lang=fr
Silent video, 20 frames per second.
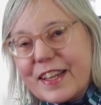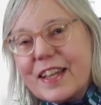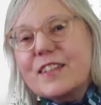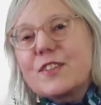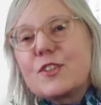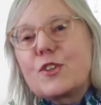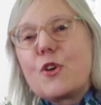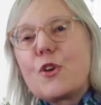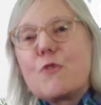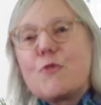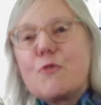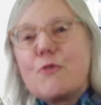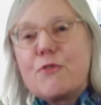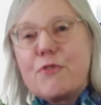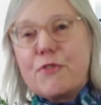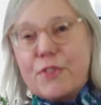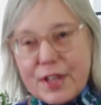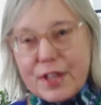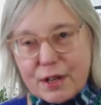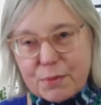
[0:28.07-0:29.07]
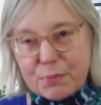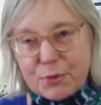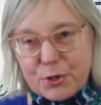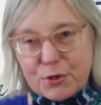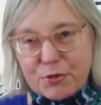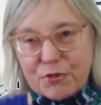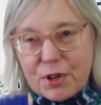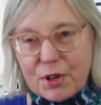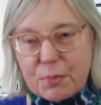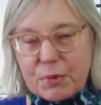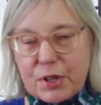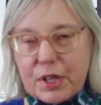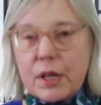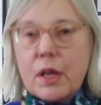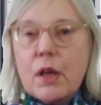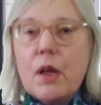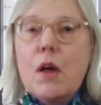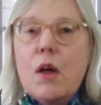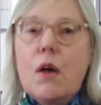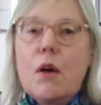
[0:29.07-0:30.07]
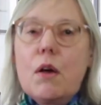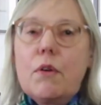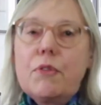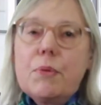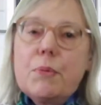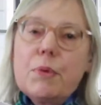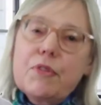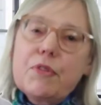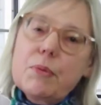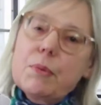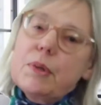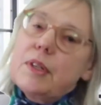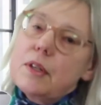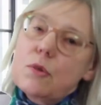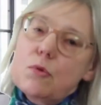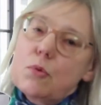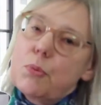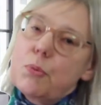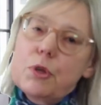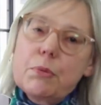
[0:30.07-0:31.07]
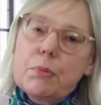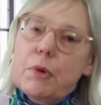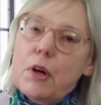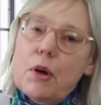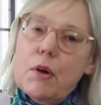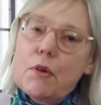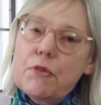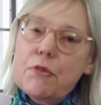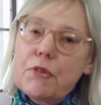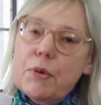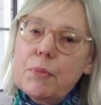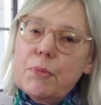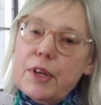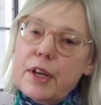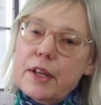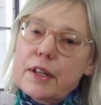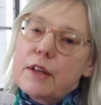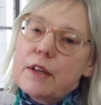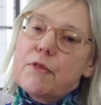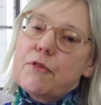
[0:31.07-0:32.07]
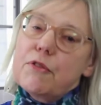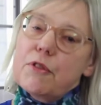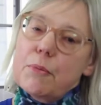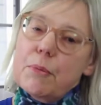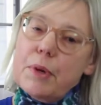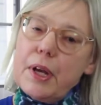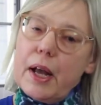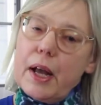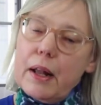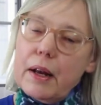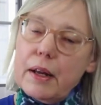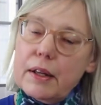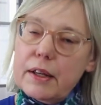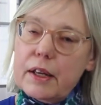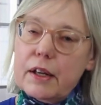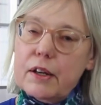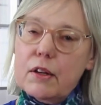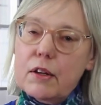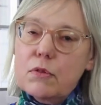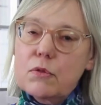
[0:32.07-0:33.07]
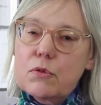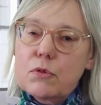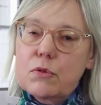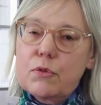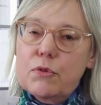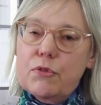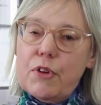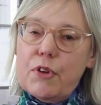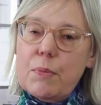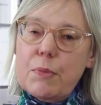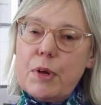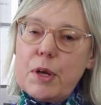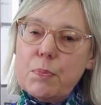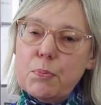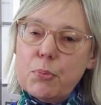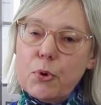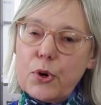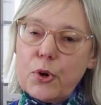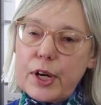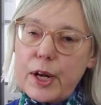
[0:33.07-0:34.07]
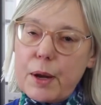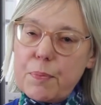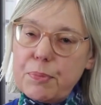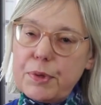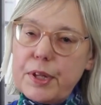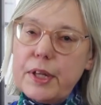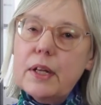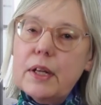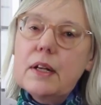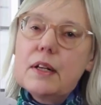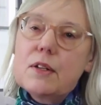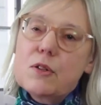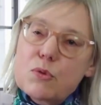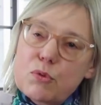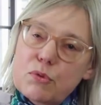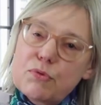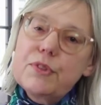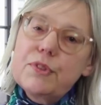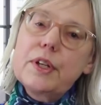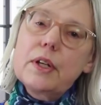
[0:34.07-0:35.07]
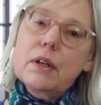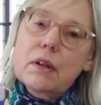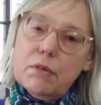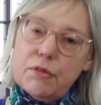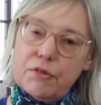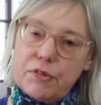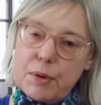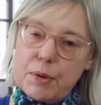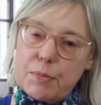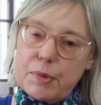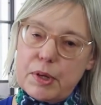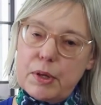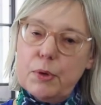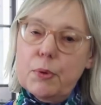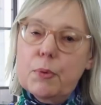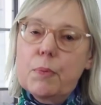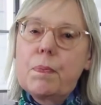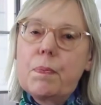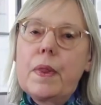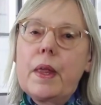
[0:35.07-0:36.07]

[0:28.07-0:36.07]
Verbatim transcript: Qu'est-ce qu'un film de famille Un film de famille, c'est tout bonnement un film qui a été filmé à l'intérieur d'une famille pour capter les souvenirs familiaux.